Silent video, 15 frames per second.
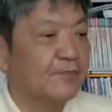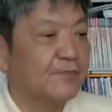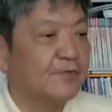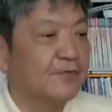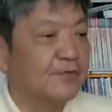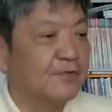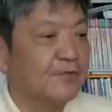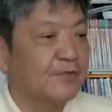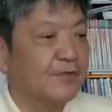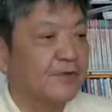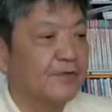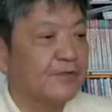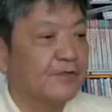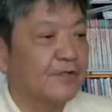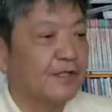むことに
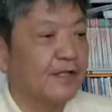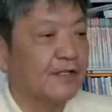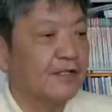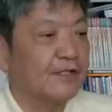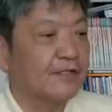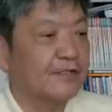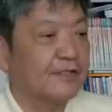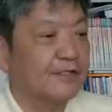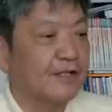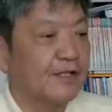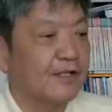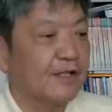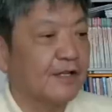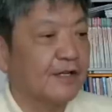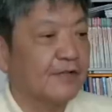よってです
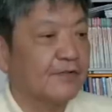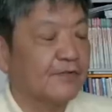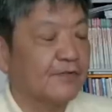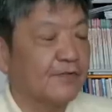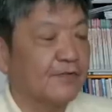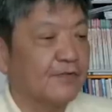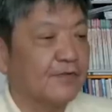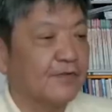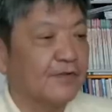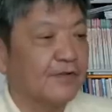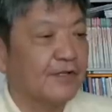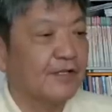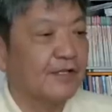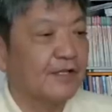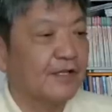ねあの
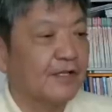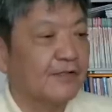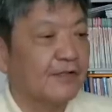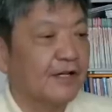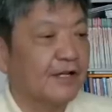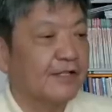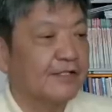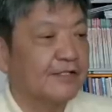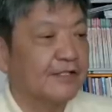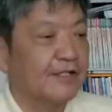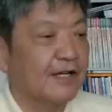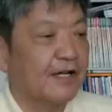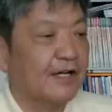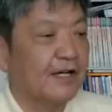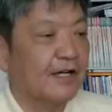あのあれですね
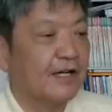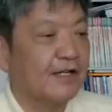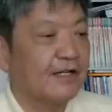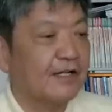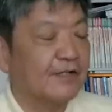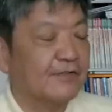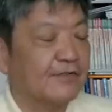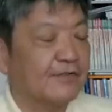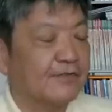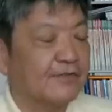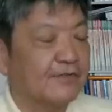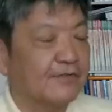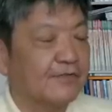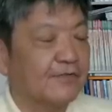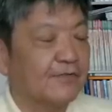ああの
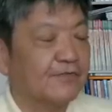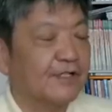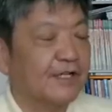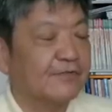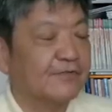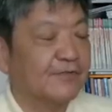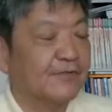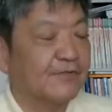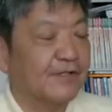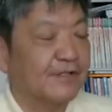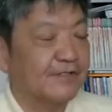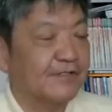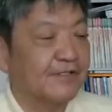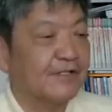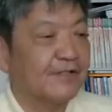毒薬の毒
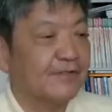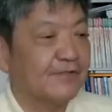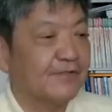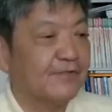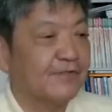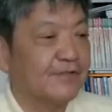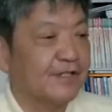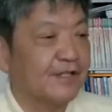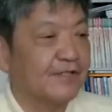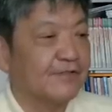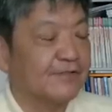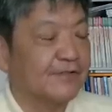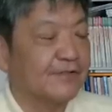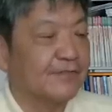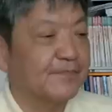ですねを制
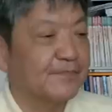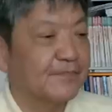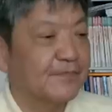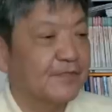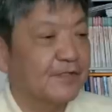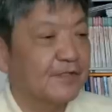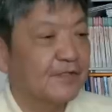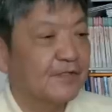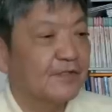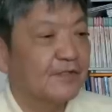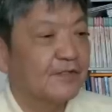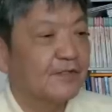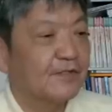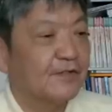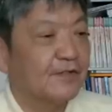すと。
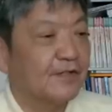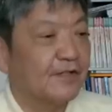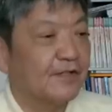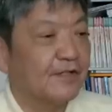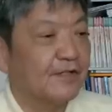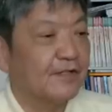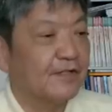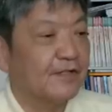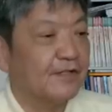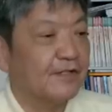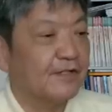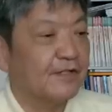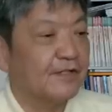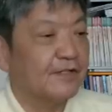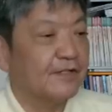
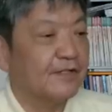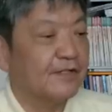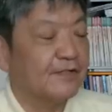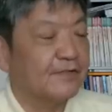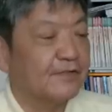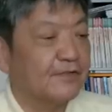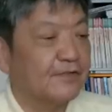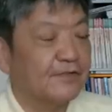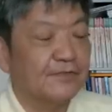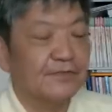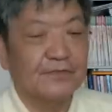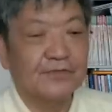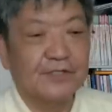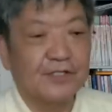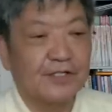えー、と
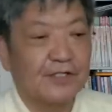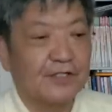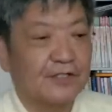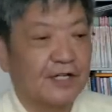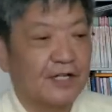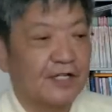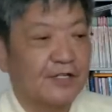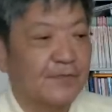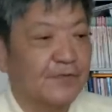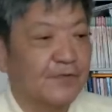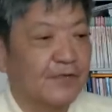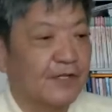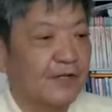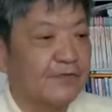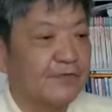いうシリーズ有
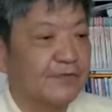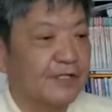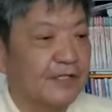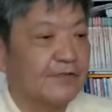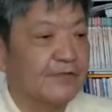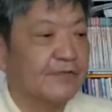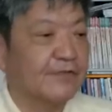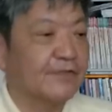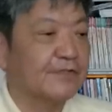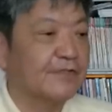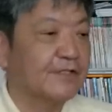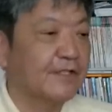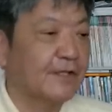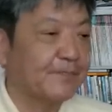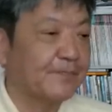本薫さんで
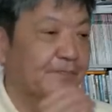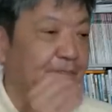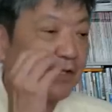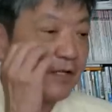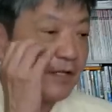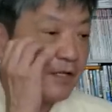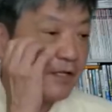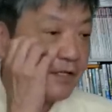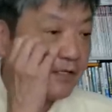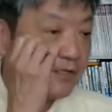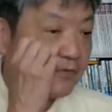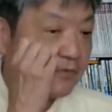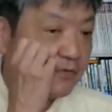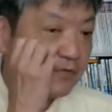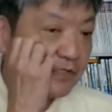すね
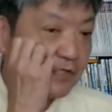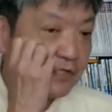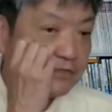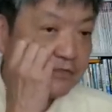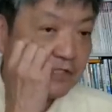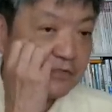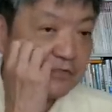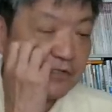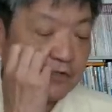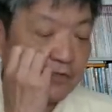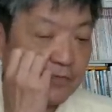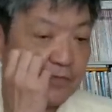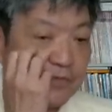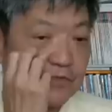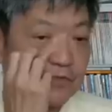これザクザクやと
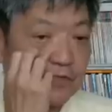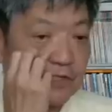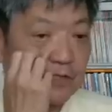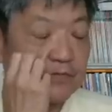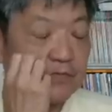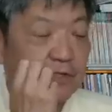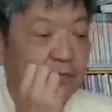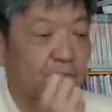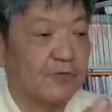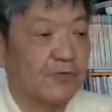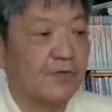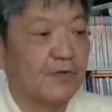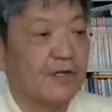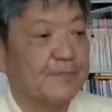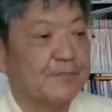思うんですよね多分ね
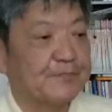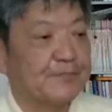元は、